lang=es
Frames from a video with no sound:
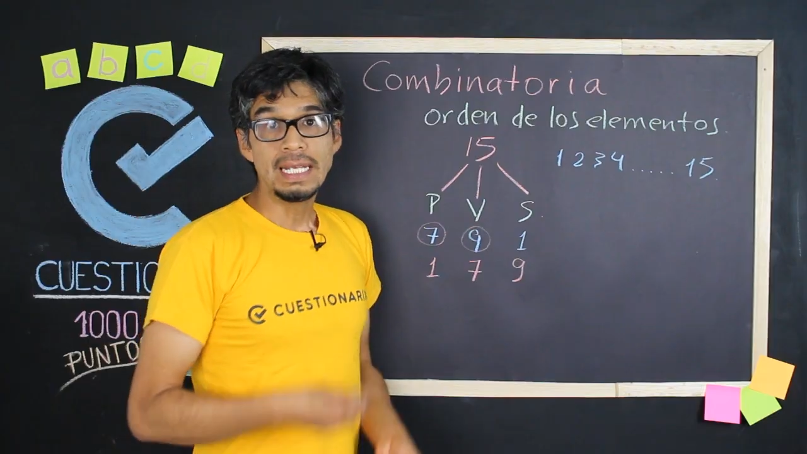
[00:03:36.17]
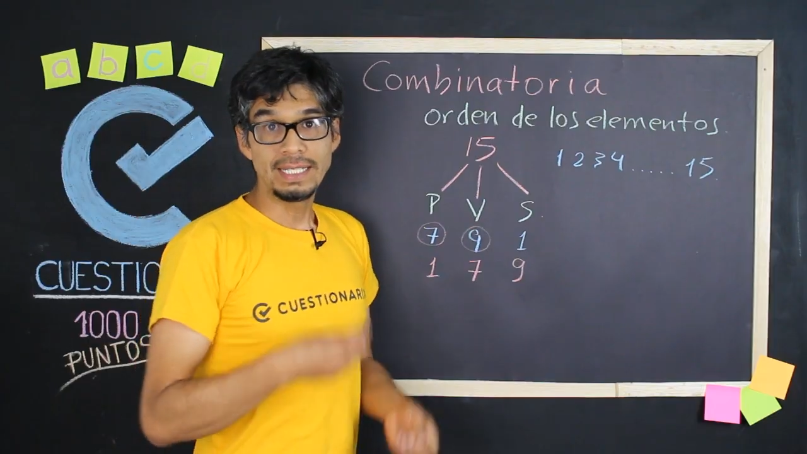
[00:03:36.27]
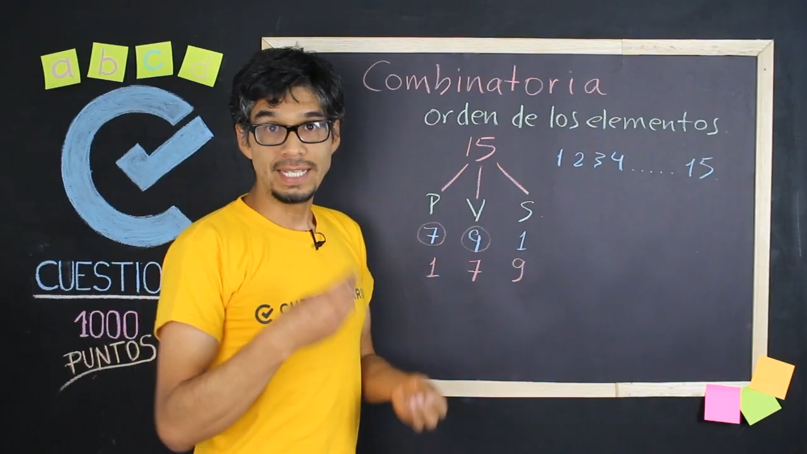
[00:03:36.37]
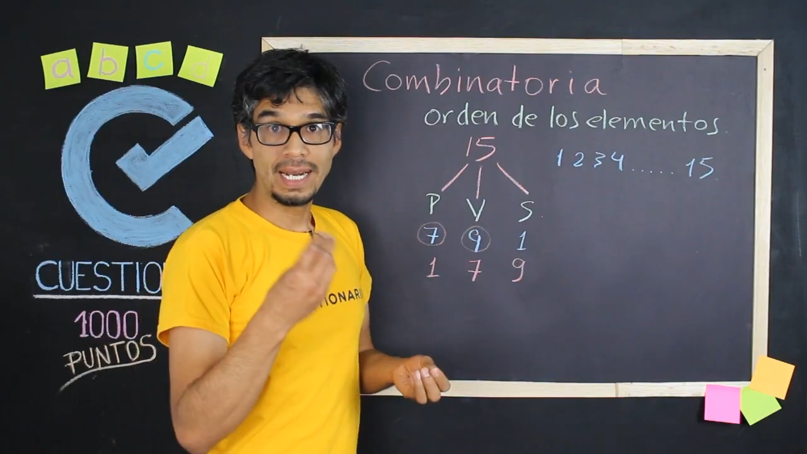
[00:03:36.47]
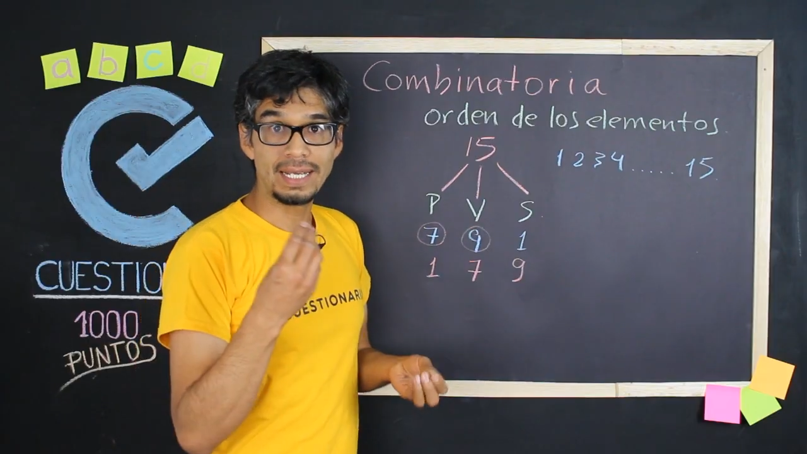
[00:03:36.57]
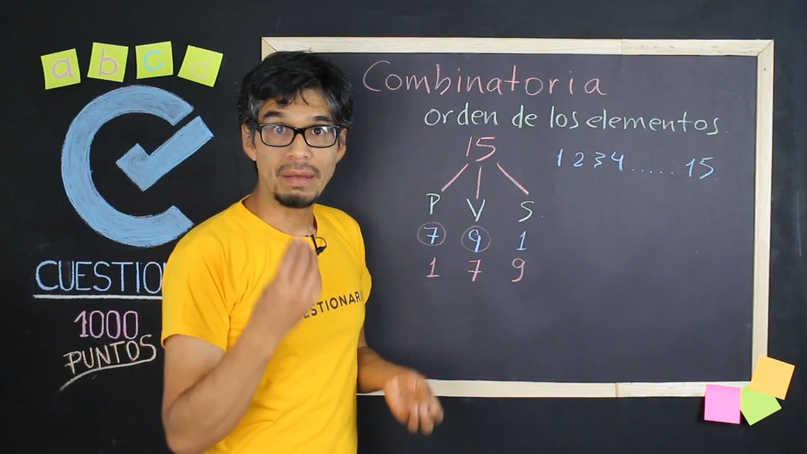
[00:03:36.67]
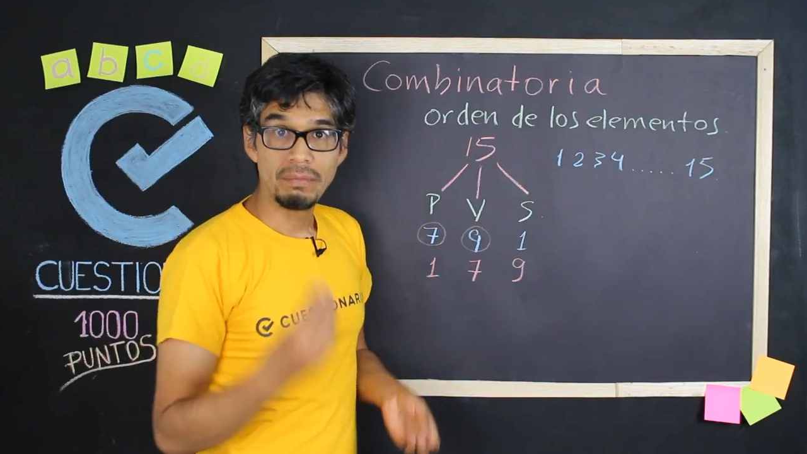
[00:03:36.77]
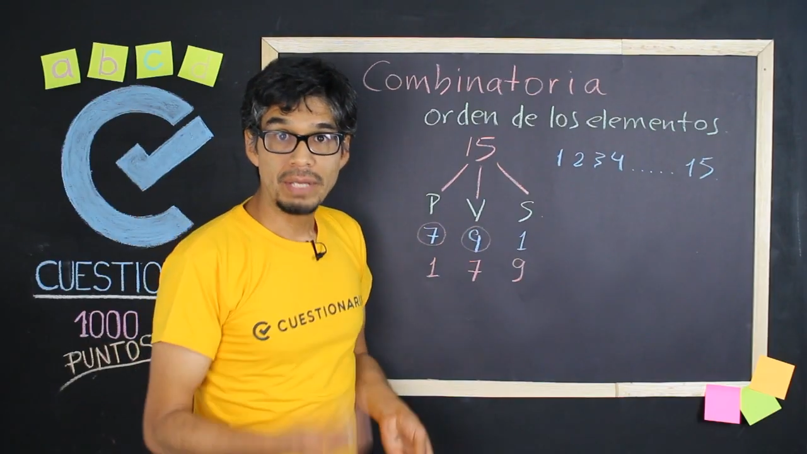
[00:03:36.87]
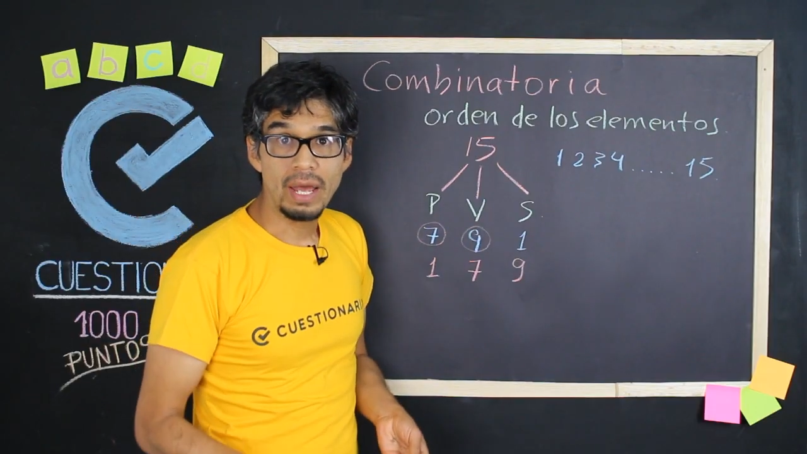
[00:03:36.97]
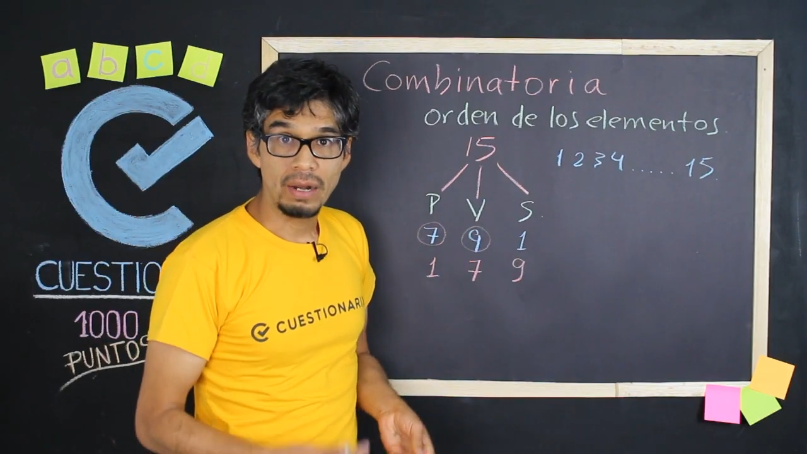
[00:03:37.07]
Si al
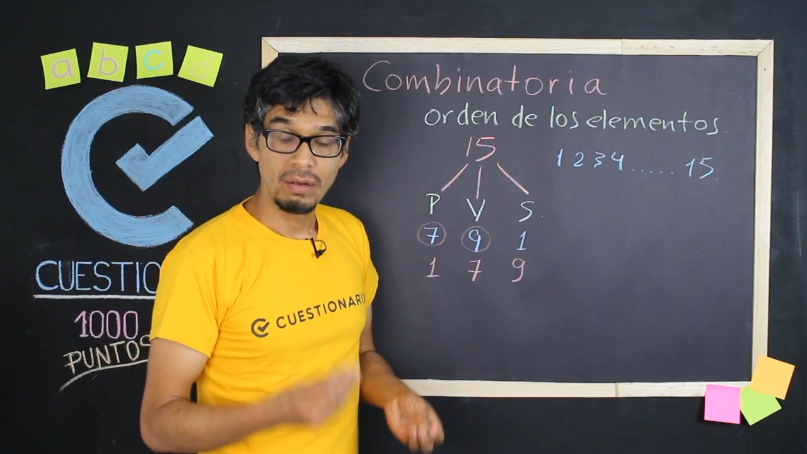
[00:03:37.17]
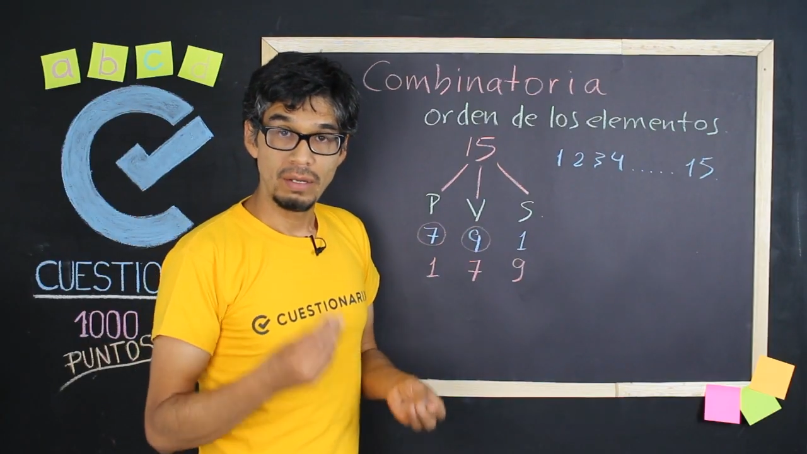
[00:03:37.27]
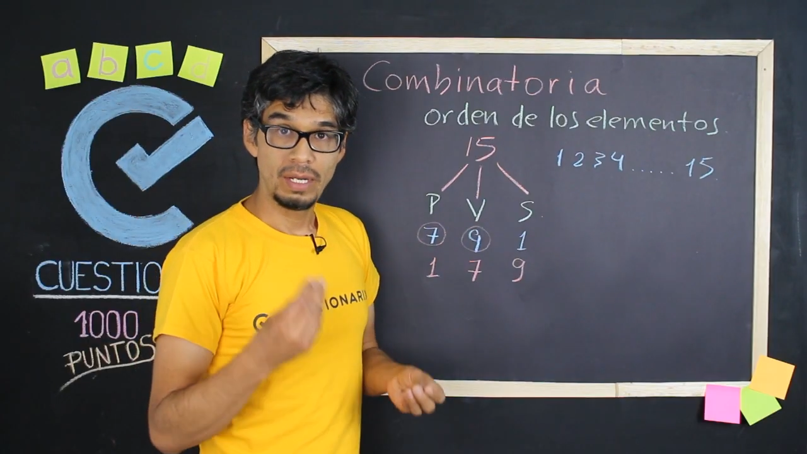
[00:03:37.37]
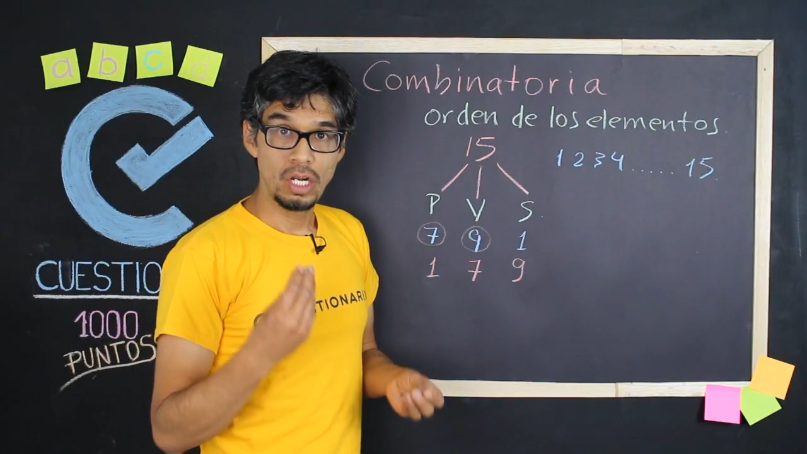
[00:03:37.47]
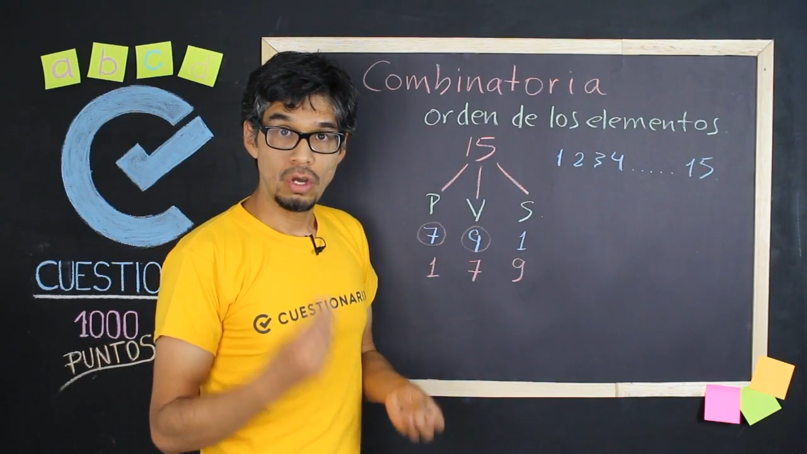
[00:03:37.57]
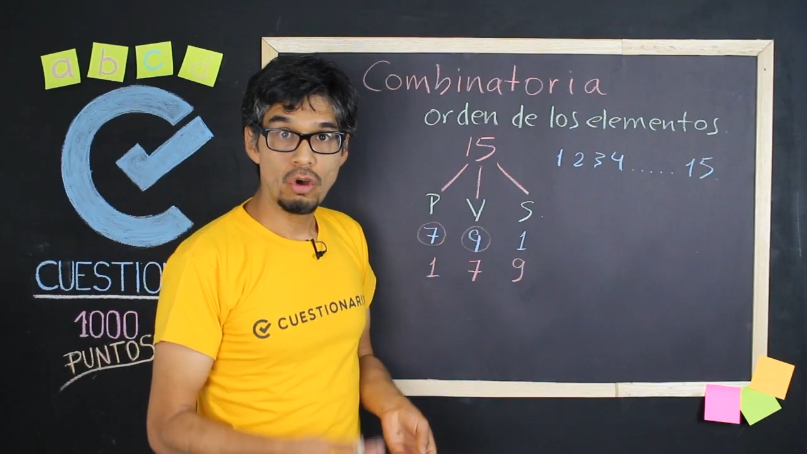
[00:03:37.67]
cambiar el